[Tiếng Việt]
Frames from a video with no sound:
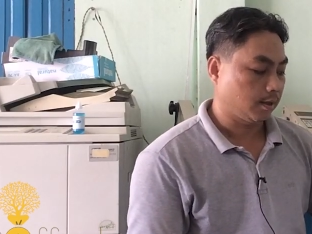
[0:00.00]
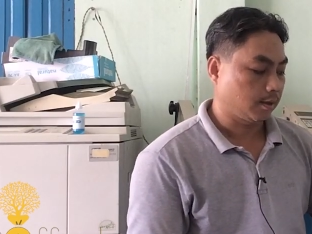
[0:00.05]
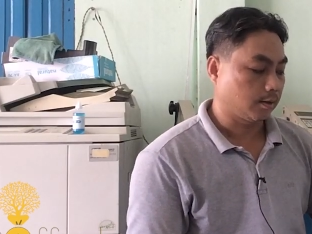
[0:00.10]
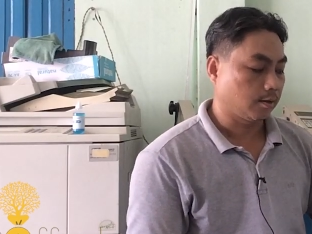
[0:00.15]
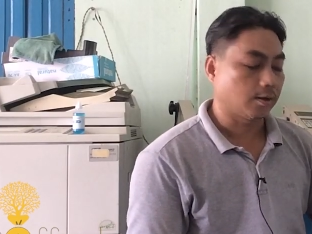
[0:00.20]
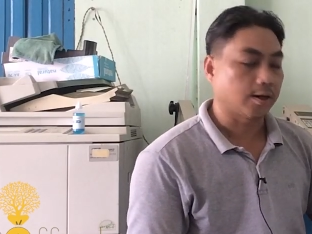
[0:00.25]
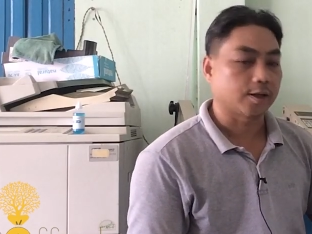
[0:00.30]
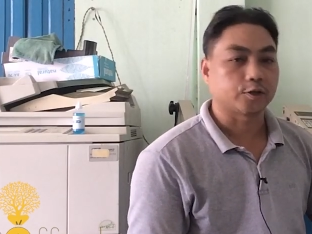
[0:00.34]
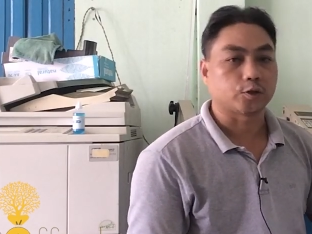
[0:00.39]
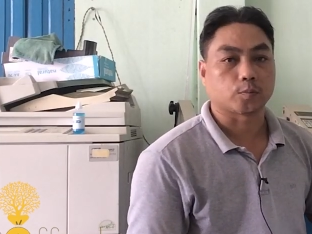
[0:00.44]

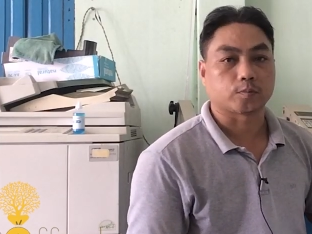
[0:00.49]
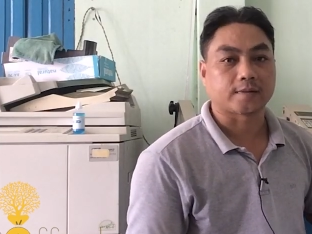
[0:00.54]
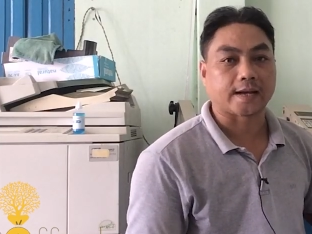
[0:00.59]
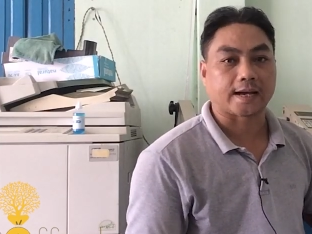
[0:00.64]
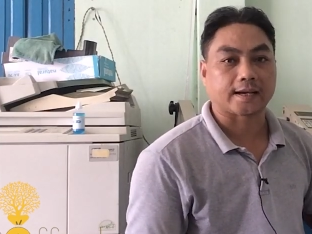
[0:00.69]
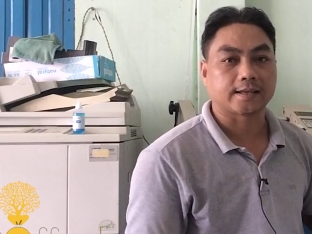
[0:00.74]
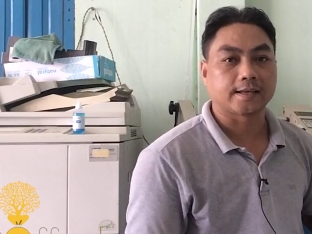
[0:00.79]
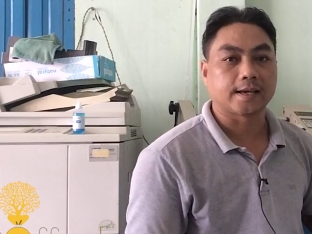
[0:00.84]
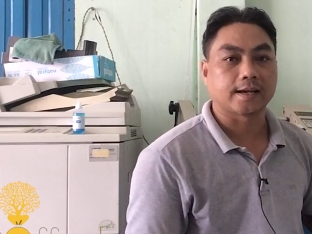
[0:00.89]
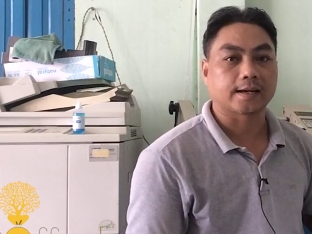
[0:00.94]
gọi là trục
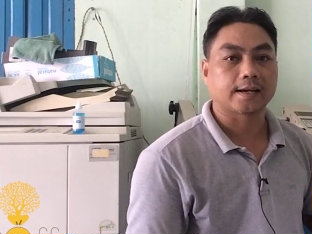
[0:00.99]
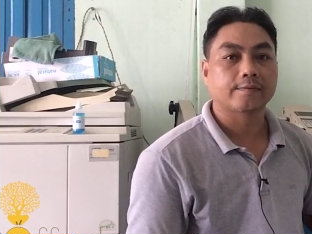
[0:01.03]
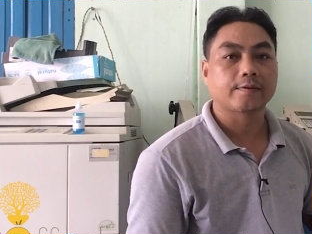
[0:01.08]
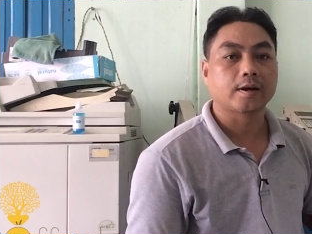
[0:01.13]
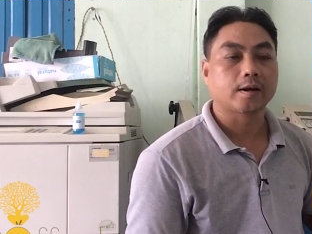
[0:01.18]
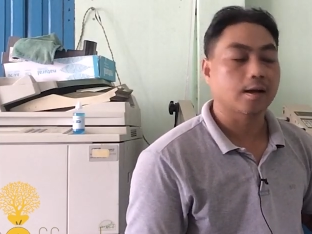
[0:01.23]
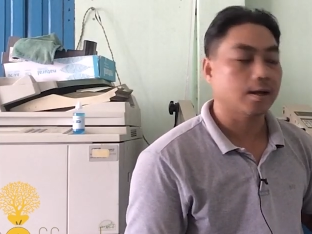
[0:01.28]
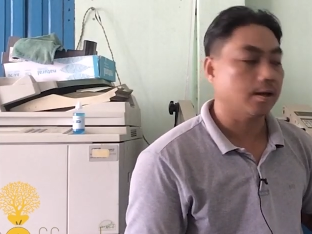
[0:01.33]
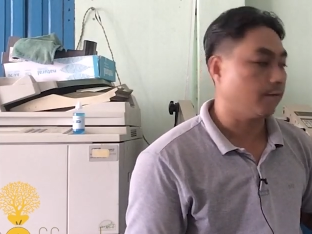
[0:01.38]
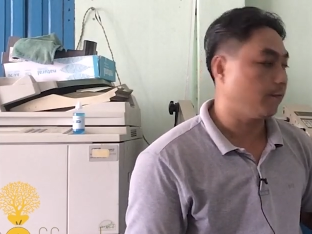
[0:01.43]
trặc về cái
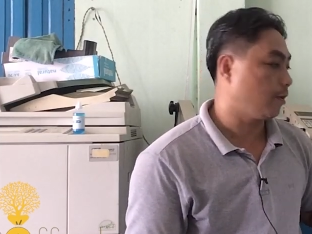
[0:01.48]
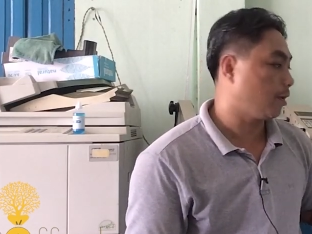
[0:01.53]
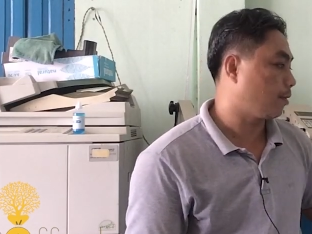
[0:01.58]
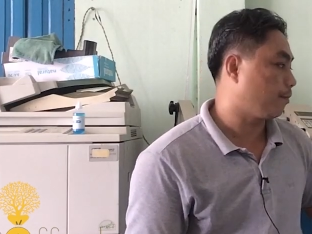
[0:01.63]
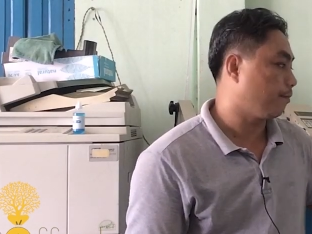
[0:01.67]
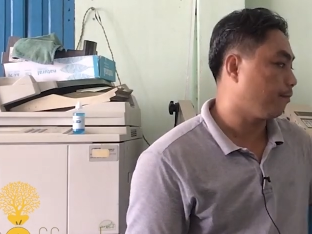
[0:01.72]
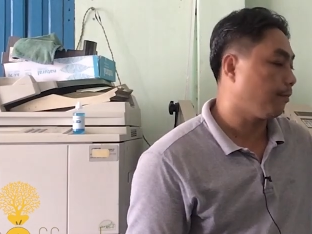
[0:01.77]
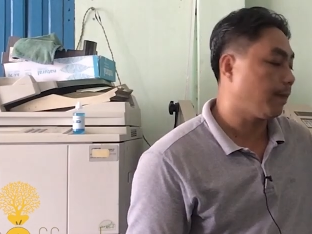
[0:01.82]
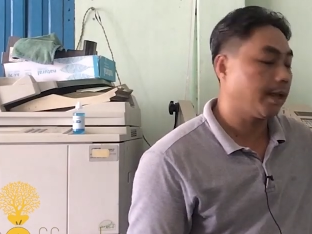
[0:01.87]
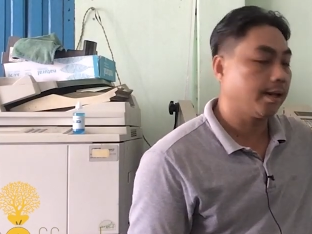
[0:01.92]
vấn đề về
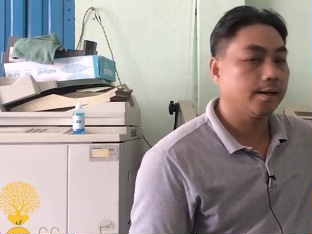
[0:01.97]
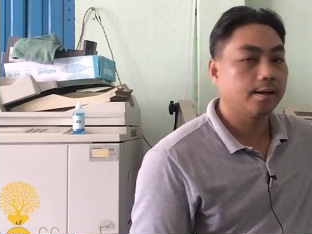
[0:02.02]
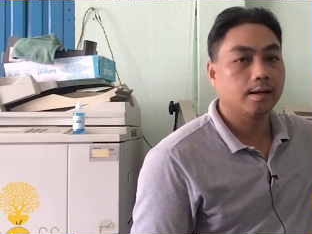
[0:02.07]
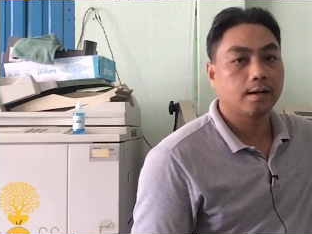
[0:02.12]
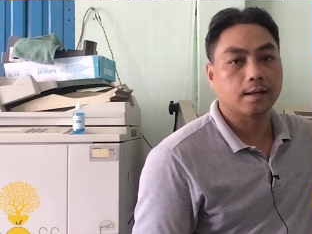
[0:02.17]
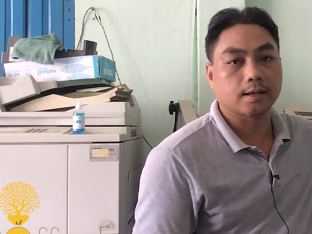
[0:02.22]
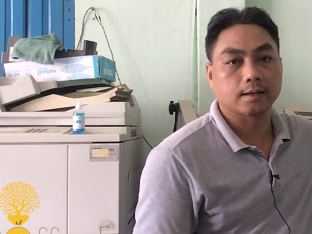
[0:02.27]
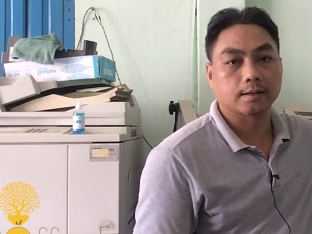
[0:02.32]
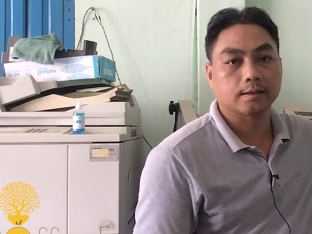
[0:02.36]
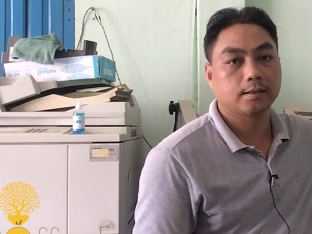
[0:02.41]
men
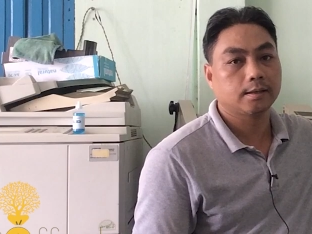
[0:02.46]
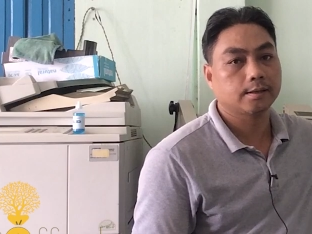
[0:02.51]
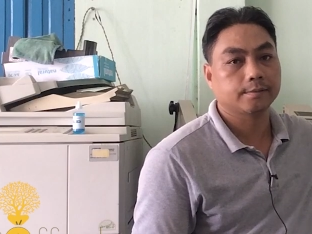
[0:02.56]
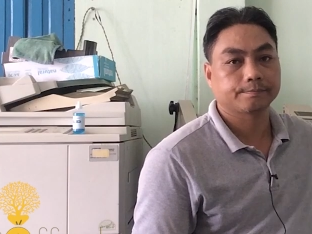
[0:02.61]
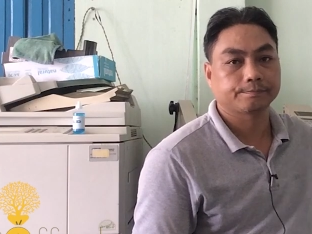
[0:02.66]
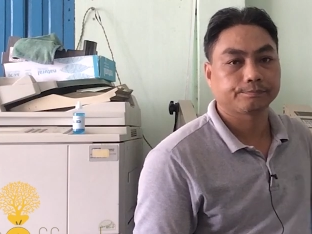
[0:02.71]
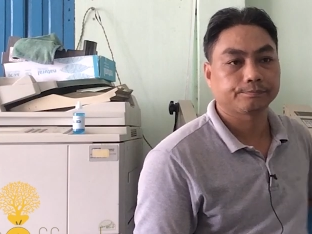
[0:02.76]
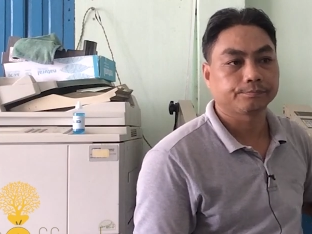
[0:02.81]
hay là cái gì.